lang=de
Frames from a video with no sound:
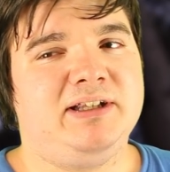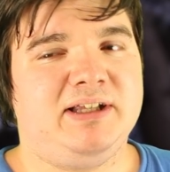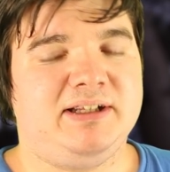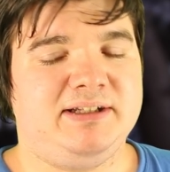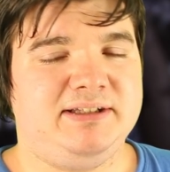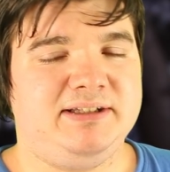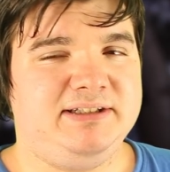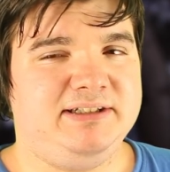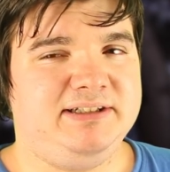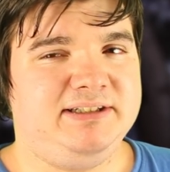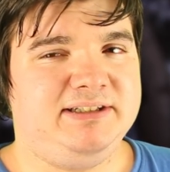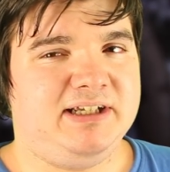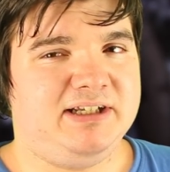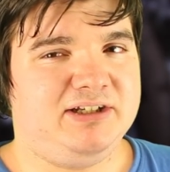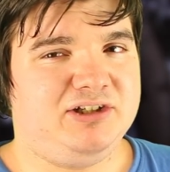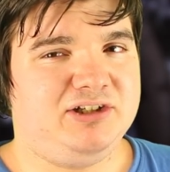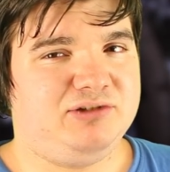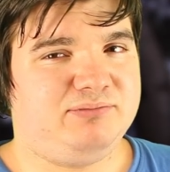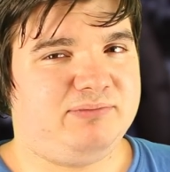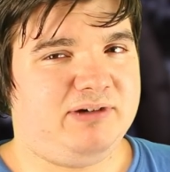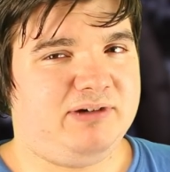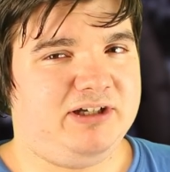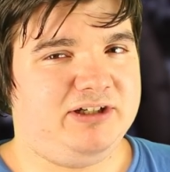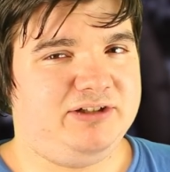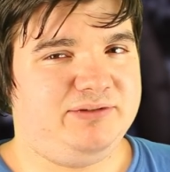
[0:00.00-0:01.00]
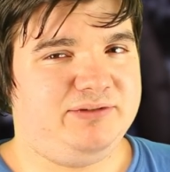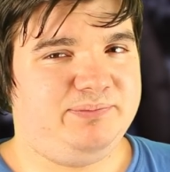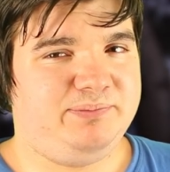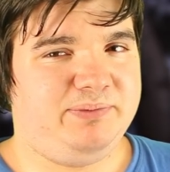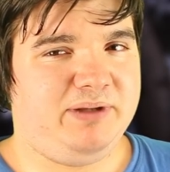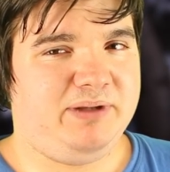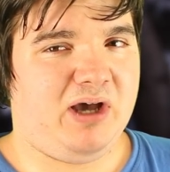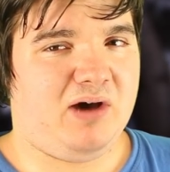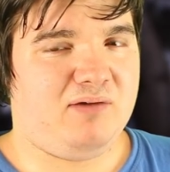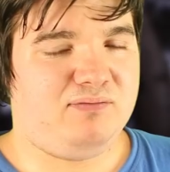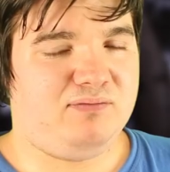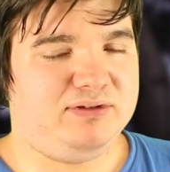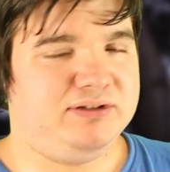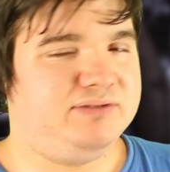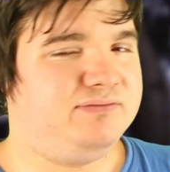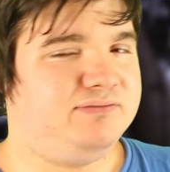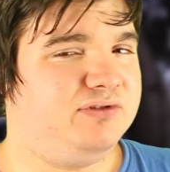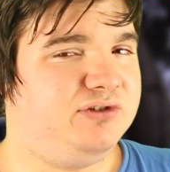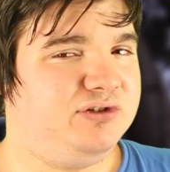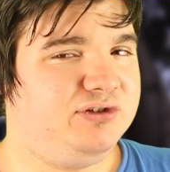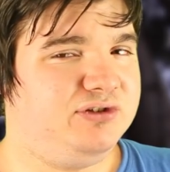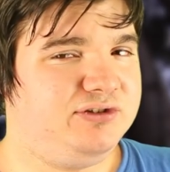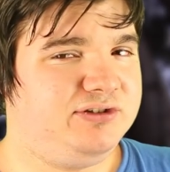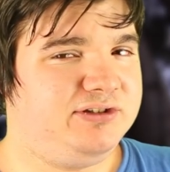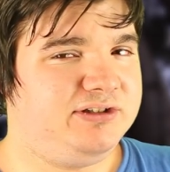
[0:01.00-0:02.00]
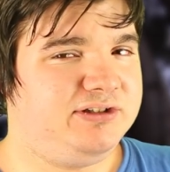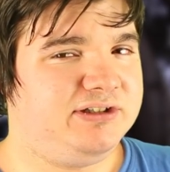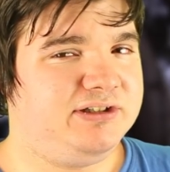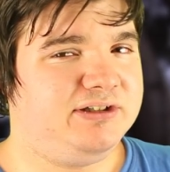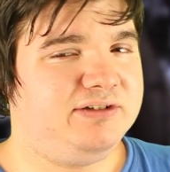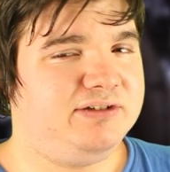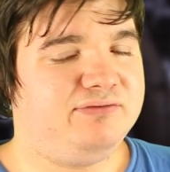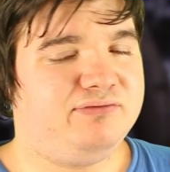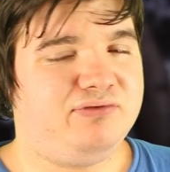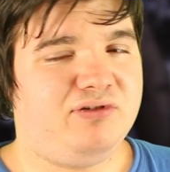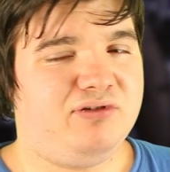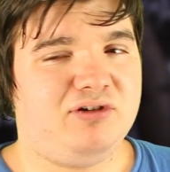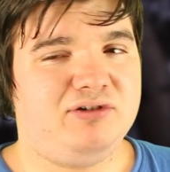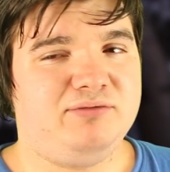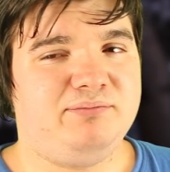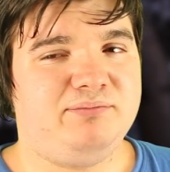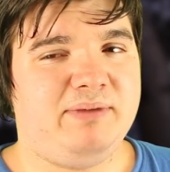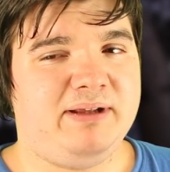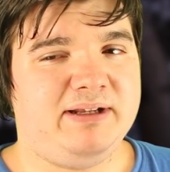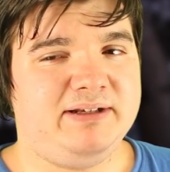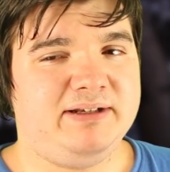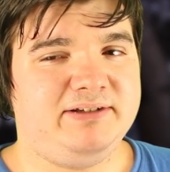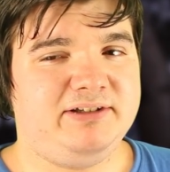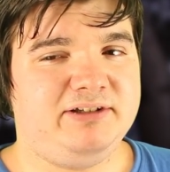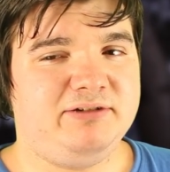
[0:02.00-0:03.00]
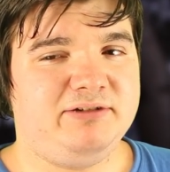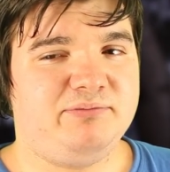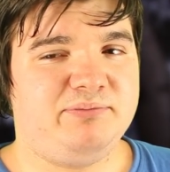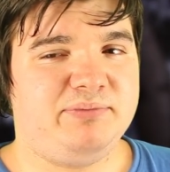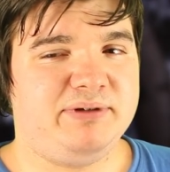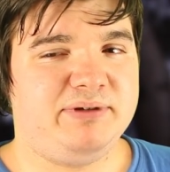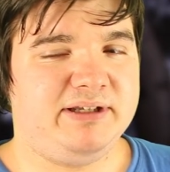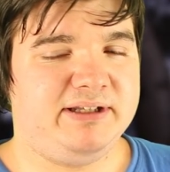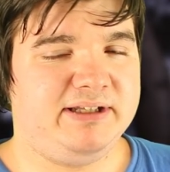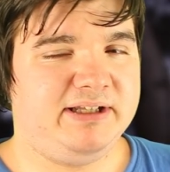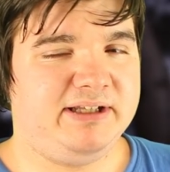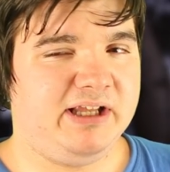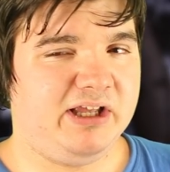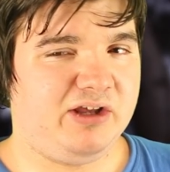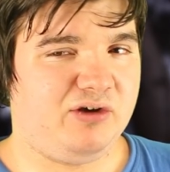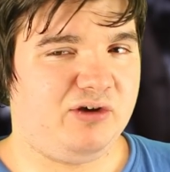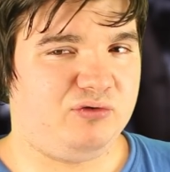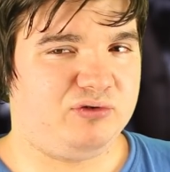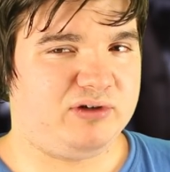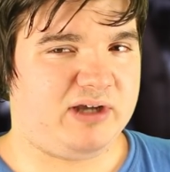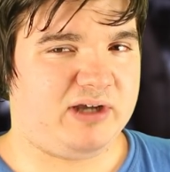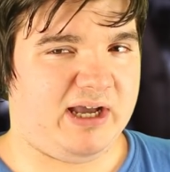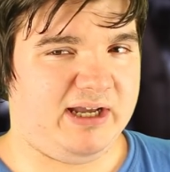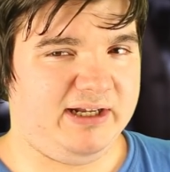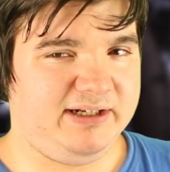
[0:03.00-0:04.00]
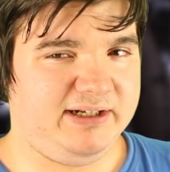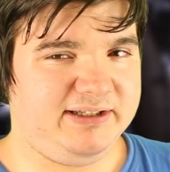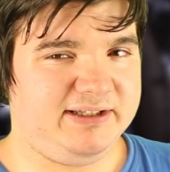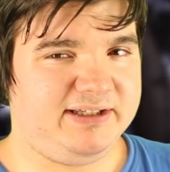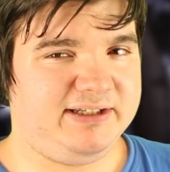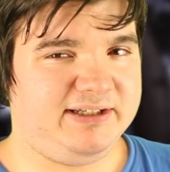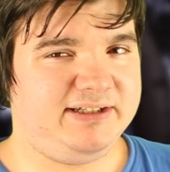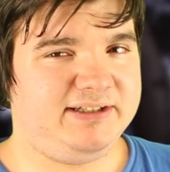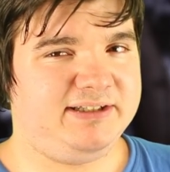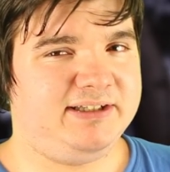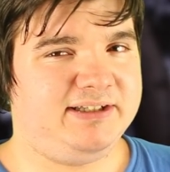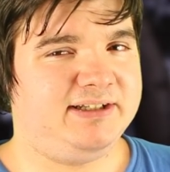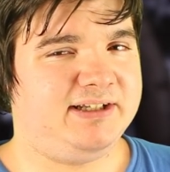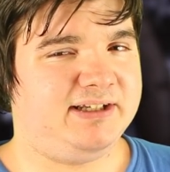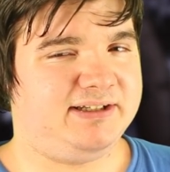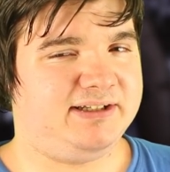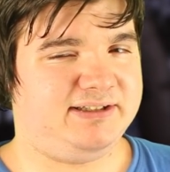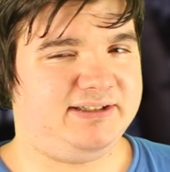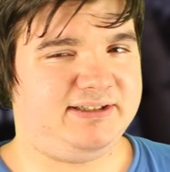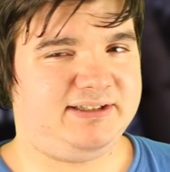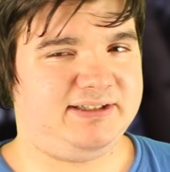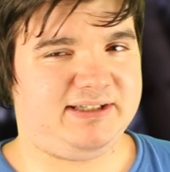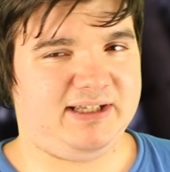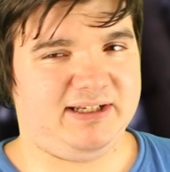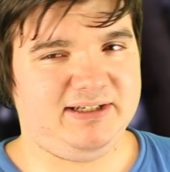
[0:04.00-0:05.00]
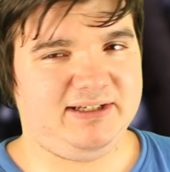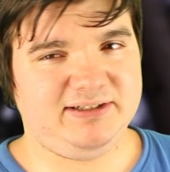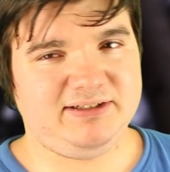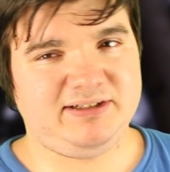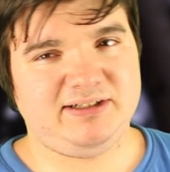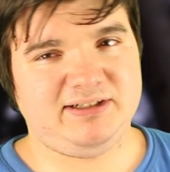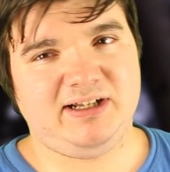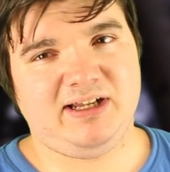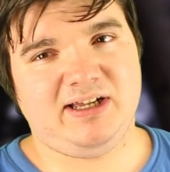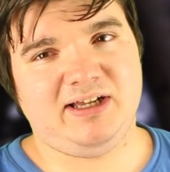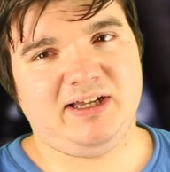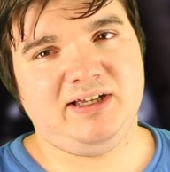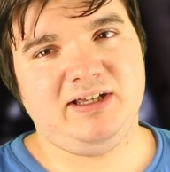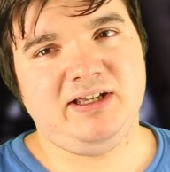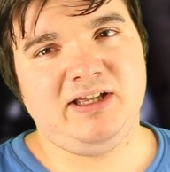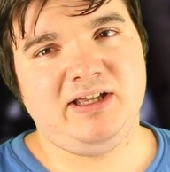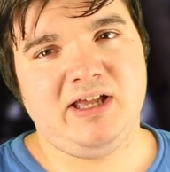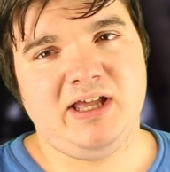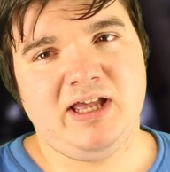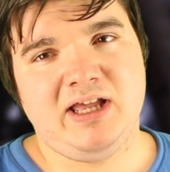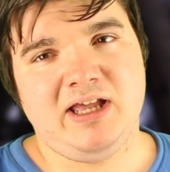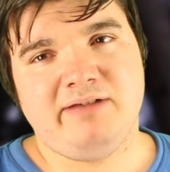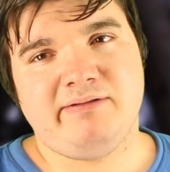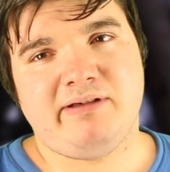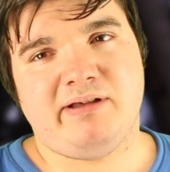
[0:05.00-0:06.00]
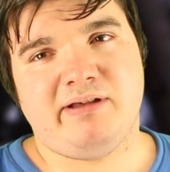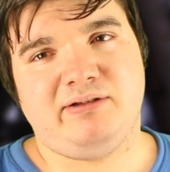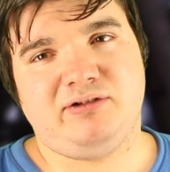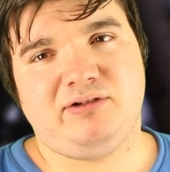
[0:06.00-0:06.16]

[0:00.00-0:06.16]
die dann zum Beispiel auf die Wünsche von Menschen mit Behinderung eingeht, das ist ganz klar. dann